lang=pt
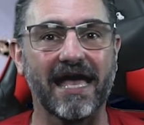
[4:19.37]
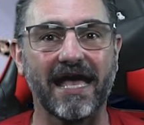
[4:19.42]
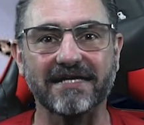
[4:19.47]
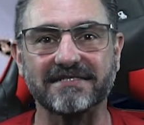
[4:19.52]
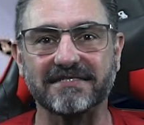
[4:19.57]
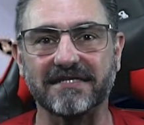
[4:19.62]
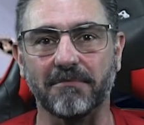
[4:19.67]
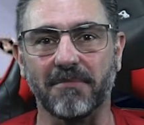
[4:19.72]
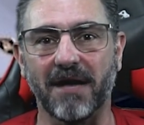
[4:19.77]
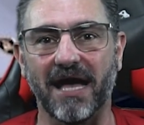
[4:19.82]

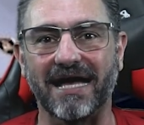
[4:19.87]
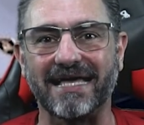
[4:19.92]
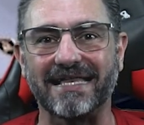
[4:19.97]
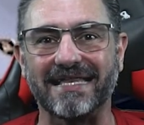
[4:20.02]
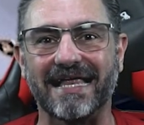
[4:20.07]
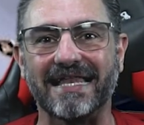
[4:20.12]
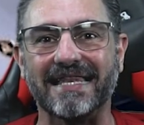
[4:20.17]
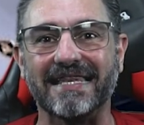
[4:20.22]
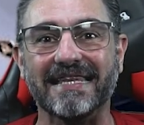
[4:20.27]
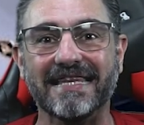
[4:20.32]
Essa
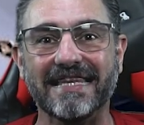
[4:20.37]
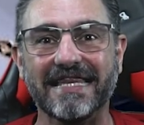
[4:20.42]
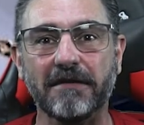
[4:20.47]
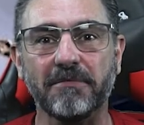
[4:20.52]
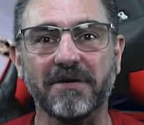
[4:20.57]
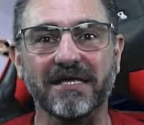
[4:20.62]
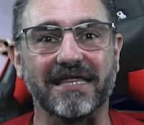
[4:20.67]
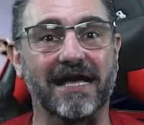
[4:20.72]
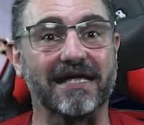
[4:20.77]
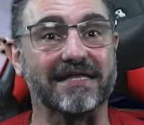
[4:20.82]
máquina
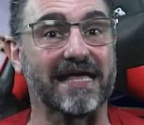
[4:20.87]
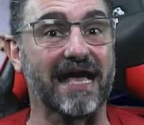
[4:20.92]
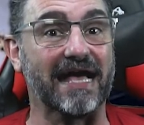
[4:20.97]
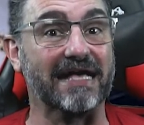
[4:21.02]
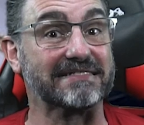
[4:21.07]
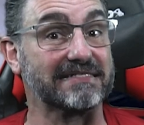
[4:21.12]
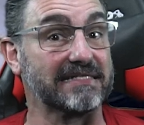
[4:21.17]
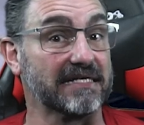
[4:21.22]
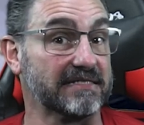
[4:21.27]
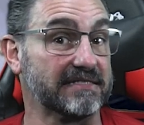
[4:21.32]
limitada
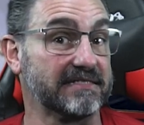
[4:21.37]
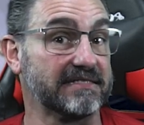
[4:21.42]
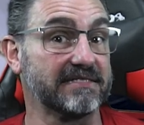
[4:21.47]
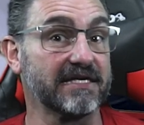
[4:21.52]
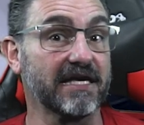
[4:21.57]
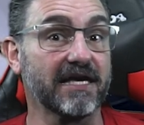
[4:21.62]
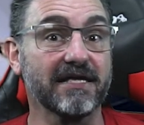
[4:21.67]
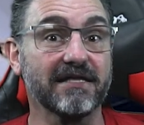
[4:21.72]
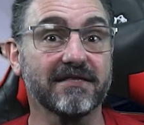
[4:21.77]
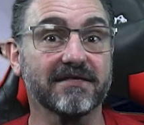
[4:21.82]
a
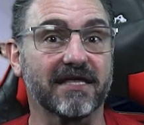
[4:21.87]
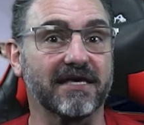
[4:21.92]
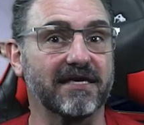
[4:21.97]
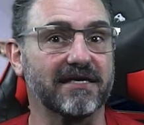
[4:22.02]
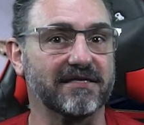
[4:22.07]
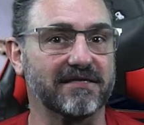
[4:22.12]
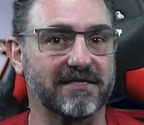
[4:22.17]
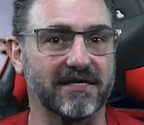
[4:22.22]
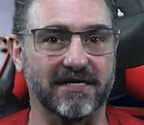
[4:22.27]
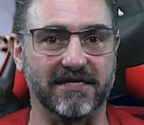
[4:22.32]

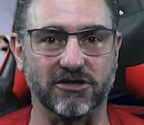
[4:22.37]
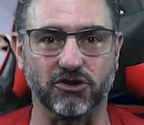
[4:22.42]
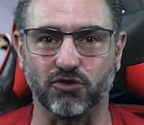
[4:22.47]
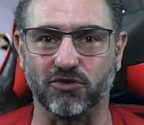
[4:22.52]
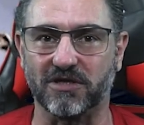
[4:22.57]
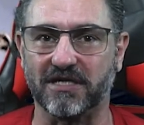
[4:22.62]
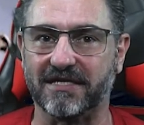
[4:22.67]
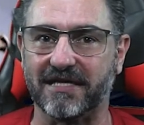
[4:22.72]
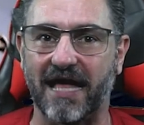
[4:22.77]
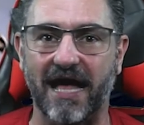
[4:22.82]
63
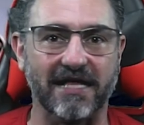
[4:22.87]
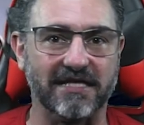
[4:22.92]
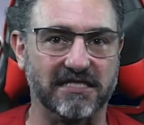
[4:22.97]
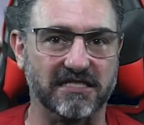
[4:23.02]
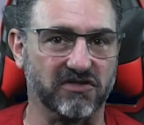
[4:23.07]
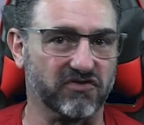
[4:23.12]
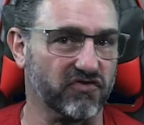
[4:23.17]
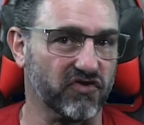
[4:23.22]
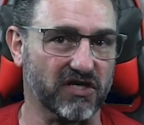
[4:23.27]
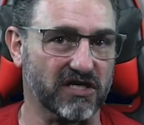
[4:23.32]

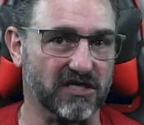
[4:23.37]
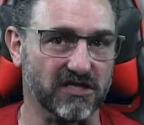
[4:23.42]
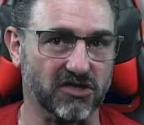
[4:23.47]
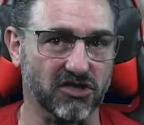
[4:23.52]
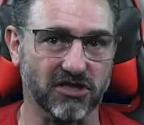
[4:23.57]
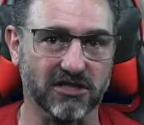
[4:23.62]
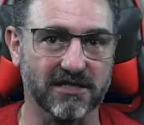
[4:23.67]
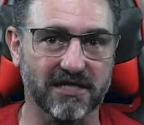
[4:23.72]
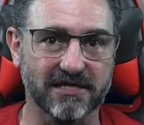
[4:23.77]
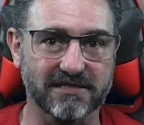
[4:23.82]
unidades
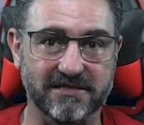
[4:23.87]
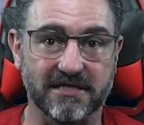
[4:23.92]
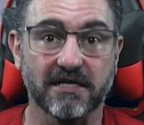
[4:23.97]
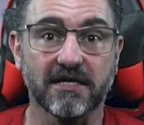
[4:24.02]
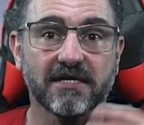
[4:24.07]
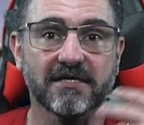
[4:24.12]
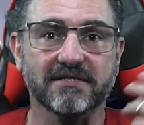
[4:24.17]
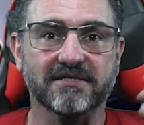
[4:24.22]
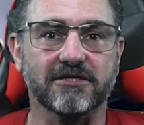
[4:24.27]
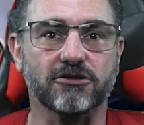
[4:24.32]
vendidas
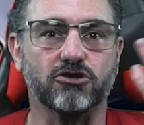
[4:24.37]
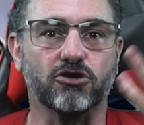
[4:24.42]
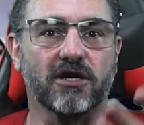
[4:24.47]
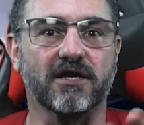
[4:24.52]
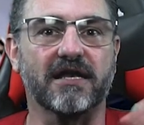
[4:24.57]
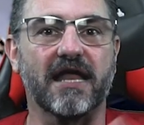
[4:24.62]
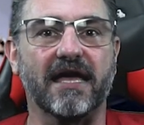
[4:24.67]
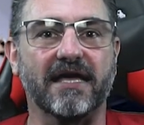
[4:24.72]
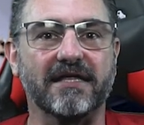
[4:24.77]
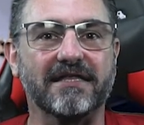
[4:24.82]
se
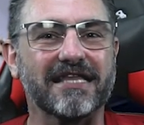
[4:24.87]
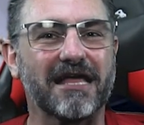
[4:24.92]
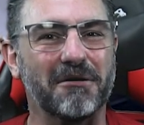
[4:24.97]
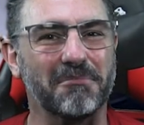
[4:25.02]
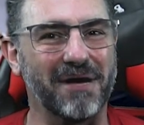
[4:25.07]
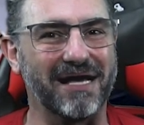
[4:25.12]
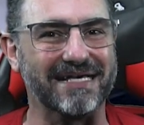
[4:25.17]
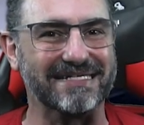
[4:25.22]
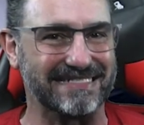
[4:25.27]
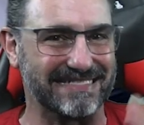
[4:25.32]
torna ainda
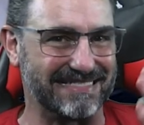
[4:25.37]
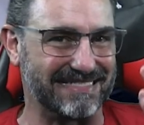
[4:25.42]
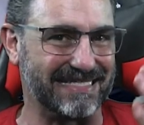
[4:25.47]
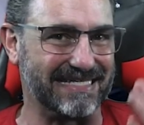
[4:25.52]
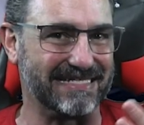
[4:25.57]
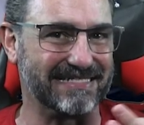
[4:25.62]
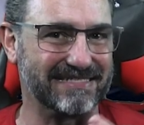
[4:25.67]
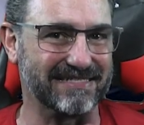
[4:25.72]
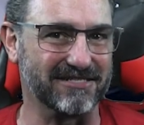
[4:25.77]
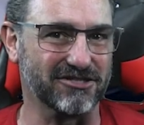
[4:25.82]
mais
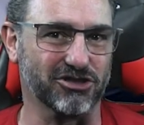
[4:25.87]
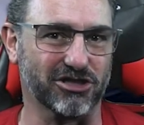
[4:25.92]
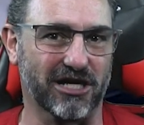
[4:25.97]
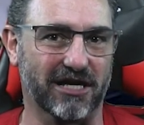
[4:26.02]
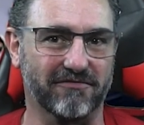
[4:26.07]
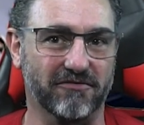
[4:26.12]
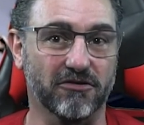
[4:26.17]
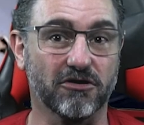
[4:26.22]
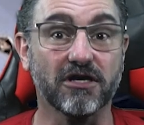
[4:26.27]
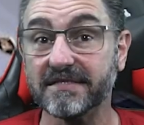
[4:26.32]

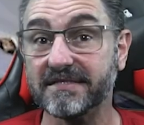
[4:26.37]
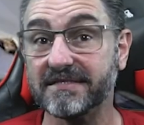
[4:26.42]
desejado.